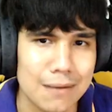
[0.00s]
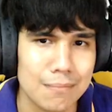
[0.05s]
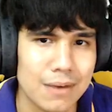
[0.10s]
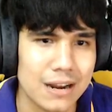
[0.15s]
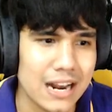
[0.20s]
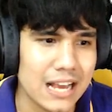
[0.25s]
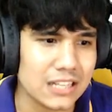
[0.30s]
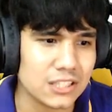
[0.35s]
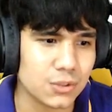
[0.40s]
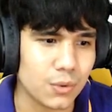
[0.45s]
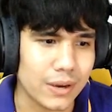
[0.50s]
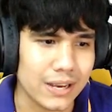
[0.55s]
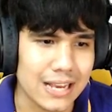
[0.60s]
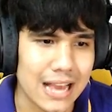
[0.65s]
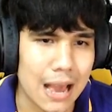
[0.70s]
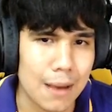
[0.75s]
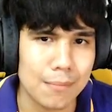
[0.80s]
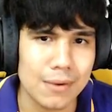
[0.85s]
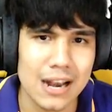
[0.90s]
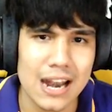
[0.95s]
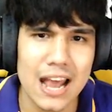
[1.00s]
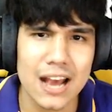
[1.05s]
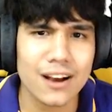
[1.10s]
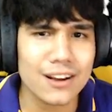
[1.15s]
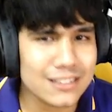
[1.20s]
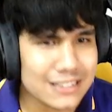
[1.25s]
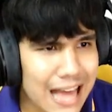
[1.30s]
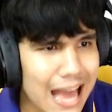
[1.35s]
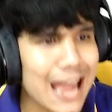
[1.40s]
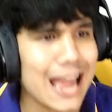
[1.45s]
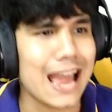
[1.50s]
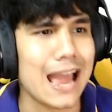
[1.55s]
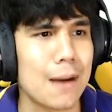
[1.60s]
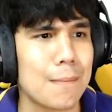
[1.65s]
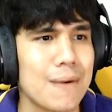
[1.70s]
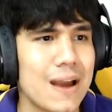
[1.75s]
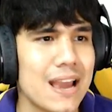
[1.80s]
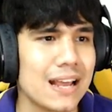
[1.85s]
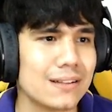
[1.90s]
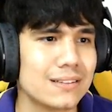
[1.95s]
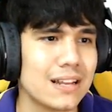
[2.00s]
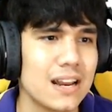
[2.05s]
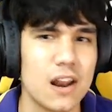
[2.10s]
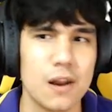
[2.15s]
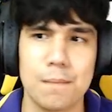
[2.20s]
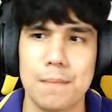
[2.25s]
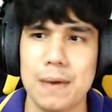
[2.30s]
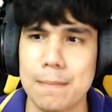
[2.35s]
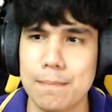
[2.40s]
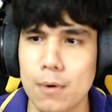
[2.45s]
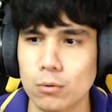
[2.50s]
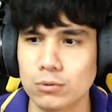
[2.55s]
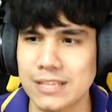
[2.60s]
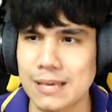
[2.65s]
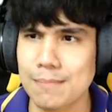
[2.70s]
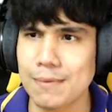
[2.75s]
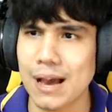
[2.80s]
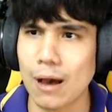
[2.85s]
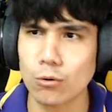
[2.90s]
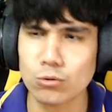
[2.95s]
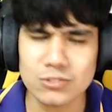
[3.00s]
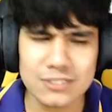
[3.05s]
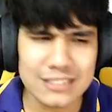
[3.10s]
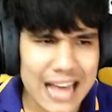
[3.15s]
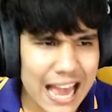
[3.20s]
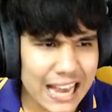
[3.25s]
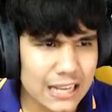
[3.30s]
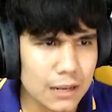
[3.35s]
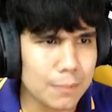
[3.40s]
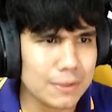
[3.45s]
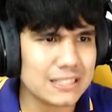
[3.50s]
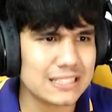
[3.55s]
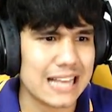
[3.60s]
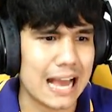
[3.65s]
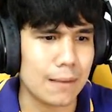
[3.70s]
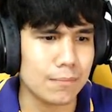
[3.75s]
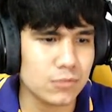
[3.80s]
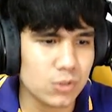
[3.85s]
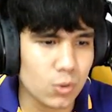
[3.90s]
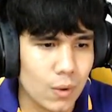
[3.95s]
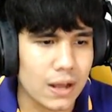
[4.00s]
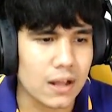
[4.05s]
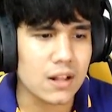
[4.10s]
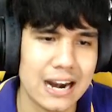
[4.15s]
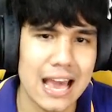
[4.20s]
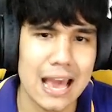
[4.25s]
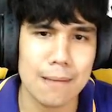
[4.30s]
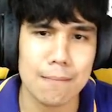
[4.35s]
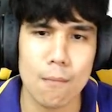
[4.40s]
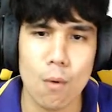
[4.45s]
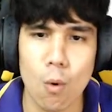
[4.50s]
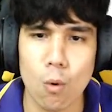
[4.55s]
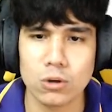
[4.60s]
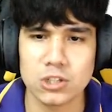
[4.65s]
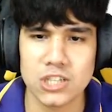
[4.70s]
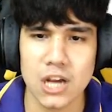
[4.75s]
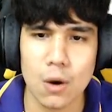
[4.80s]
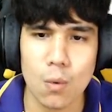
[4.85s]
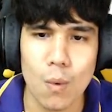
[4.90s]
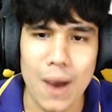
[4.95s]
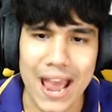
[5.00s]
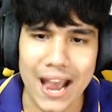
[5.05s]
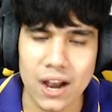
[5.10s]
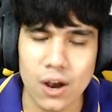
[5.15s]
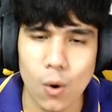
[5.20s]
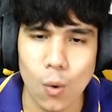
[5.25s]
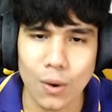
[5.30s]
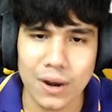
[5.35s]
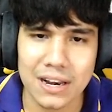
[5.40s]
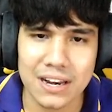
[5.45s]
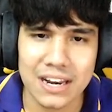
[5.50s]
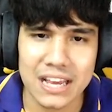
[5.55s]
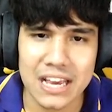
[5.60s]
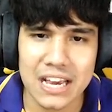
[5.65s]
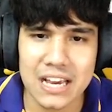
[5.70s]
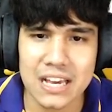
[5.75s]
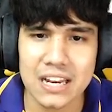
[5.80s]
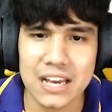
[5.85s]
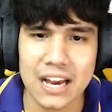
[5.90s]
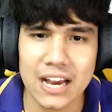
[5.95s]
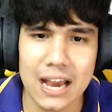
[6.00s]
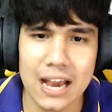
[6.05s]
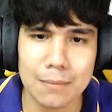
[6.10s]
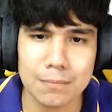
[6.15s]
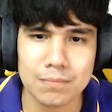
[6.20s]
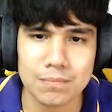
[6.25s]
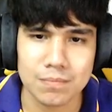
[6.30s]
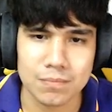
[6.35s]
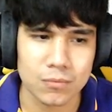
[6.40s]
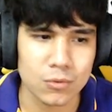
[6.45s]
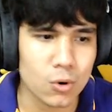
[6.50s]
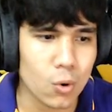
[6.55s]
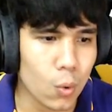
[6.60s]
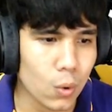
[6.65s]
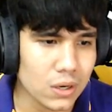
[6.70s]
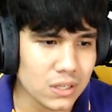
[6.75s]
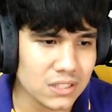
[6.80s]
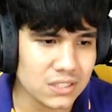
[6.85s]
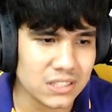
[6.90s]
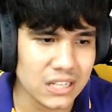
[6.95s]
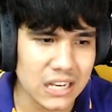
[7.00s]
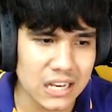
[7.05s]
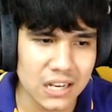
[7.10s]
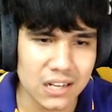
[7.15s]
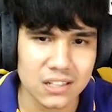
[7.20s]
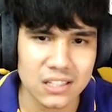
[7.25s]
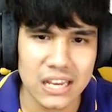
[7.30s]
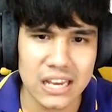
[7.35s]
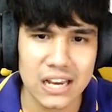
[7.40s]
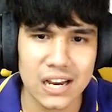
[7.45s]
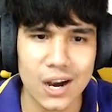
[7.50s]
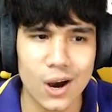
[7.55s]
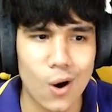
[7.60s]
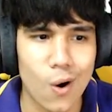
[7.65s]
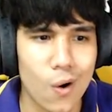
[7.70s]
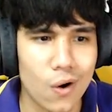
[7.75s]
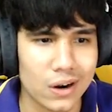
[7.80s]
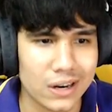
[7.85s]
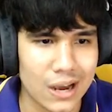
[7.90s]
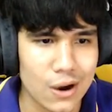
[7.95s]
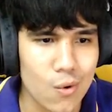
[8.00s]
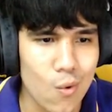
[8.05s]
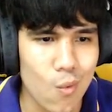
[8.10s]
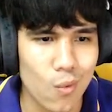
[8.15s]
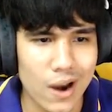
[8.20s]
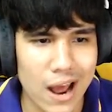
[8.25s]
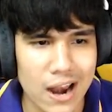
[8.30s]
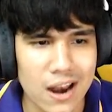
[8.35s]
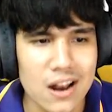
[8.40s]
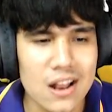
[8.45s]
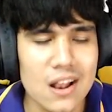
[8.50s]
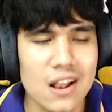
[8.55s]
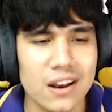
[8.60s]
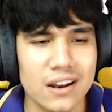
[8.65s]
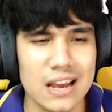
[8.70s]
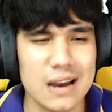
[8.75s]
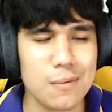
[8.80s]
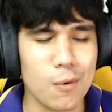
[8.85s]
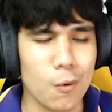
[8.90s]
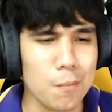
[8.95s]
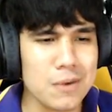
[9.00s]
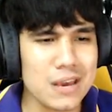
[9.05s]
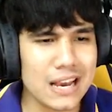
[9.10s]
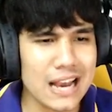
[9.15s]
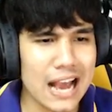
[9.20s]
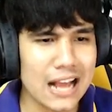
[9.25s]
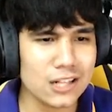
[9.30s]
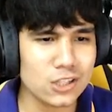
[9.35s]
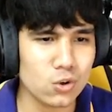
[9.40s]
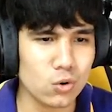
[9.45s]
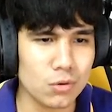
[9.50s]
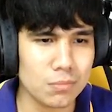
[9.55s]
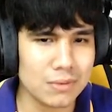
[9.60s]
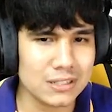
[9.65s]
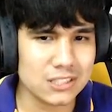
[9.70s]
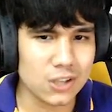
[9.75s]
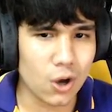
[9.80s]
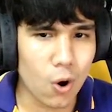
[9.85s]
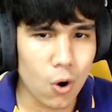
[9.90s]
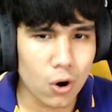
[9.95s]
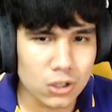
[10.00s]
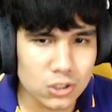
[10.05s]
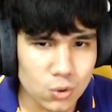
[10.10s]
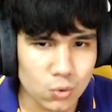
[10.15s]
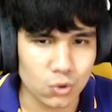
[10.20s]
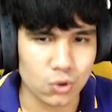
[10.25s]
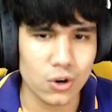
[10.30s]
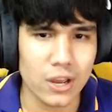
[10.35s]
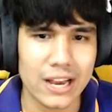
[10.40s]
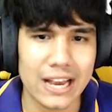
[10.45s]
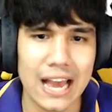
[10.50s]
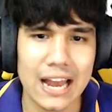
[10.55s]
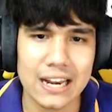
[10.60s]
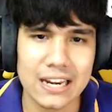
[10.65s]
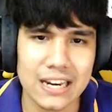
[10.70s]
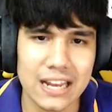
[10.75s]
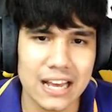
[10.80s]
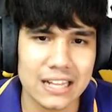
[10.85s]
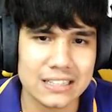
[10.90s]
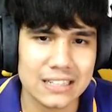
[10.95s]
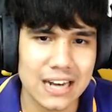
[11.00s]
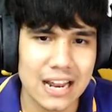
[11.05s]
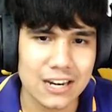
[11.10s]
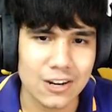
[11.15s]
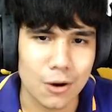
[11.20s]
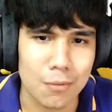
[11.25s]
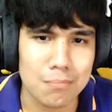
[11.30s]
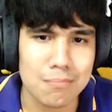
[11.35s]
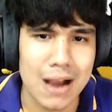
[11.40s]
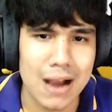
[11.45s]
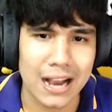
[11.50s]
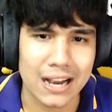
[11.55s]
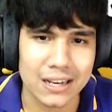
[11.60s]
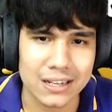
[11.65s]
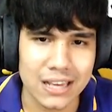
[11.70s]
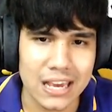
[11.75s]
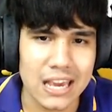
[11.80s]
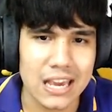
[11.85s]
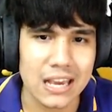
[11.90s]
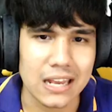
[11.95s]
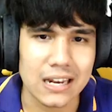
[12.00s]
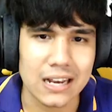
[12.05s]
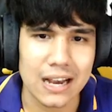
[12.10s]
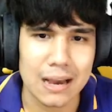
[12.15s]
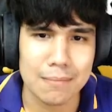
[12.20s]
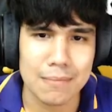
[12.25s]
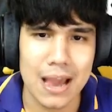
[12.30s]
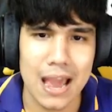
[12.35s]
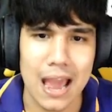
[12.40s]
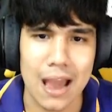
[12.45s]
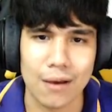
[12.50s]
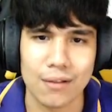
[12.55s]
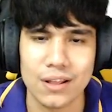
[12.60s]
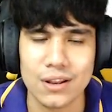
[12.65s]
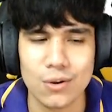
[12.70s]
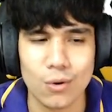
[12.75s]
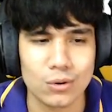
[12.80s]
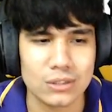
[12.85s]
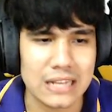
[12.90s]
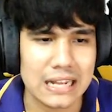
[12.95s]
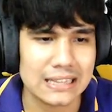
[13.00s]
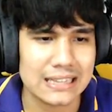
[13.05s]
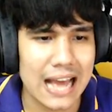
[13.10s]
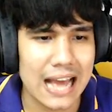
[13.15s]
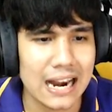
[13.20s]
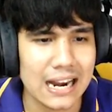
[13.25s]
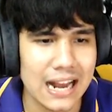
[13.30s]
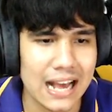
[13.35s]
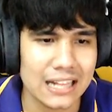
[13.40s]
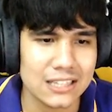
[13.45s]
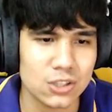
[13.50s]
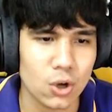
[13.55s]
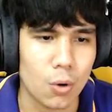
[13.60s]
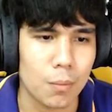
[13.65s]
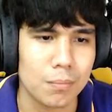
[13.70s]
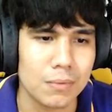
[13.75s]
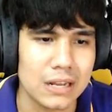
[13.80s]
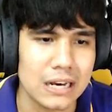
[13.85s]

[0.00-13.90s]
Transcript: ตันมาได้สวยงามแล้วก็ตาหาไปนะท่านนะเพเปิลทีมเขาตายกันไป3 ตัว และโบชาแวก คนนี้นะครับอืมคนจริงยิงงคองเท่านั้นนะครับผมมีการจุดมา2จุดด้วยกันเนี่ยทั้งนั้นของมังกี้นะครับอ้าวแล้วโดนสตันนะจบ